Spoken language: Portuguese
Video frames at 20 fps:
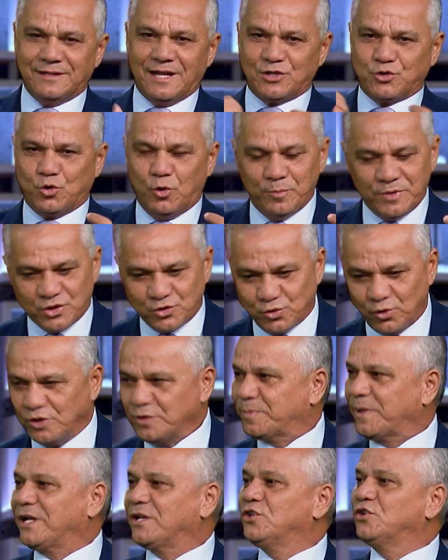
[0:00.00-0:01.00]
nas
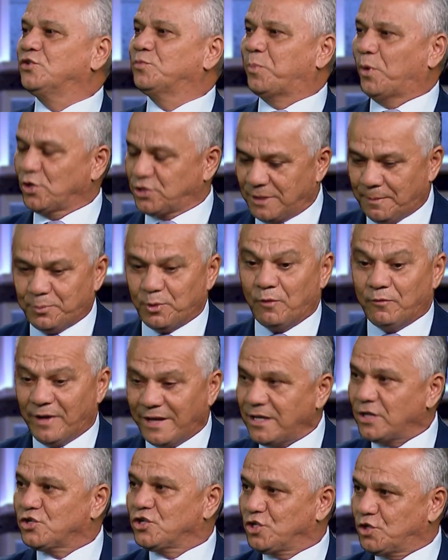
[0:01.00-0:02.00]
comissões para que a gente possa aprovar
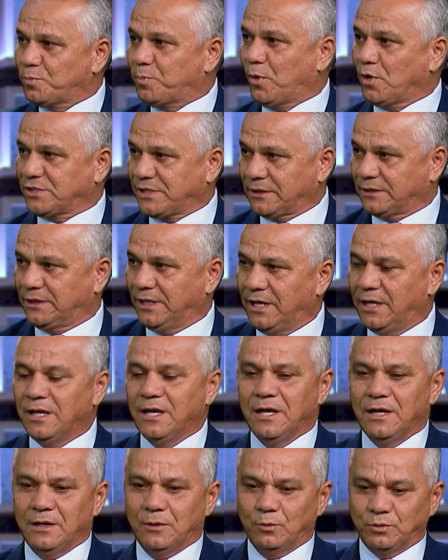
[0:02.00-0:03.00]
e a gente possa ter
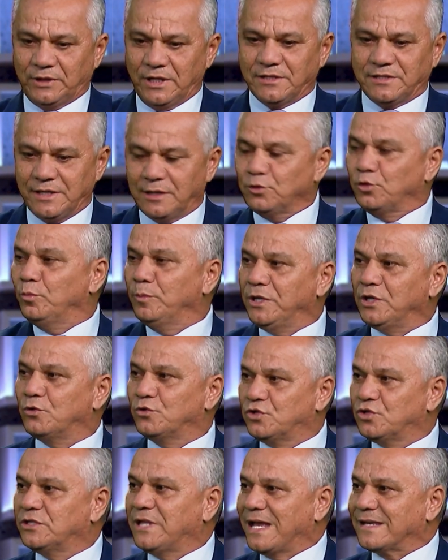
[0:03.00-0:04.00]
o terceiro domingo
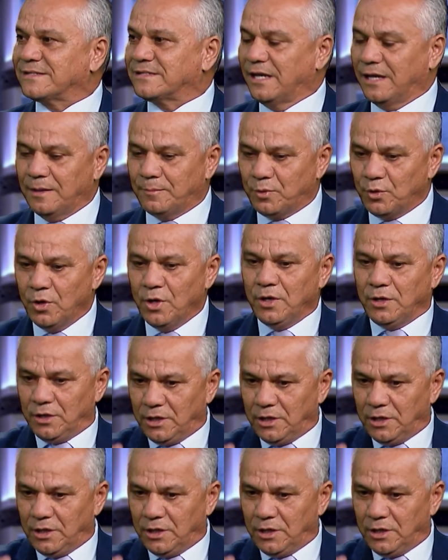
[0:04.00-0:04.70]
de dezembro,